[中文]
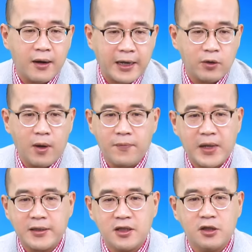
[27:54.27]
来，投保
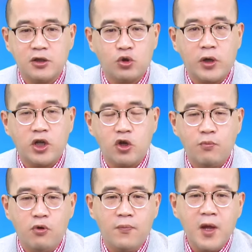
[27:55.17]
来，这是昨天的松
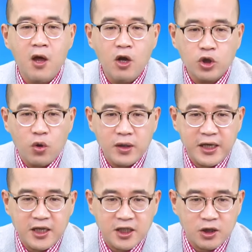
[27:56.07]
埔，昨
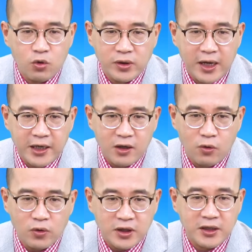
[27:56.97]
天
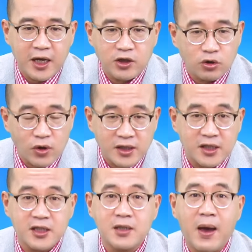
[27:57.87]
15.05， 今天就赚
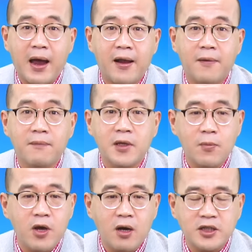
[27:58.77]
14% 了，有
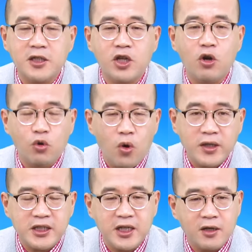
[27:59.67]
没有？其实这种逻
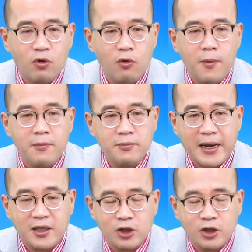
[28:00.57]
辑跟我们买的这